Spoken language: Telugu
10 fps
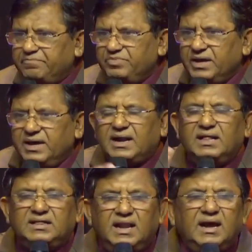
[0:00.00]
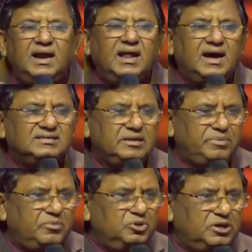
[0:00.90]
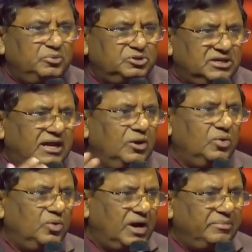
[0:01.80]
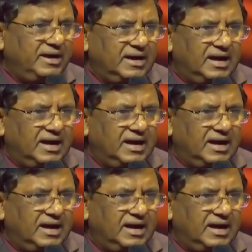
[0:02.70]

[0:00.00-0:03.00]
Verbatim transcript: ఇక్కడ తెలంగాణ రాష్ట్ర ప్రభుత్వం నుంచి నలుగురు ఉన్నాం ఇక్కడ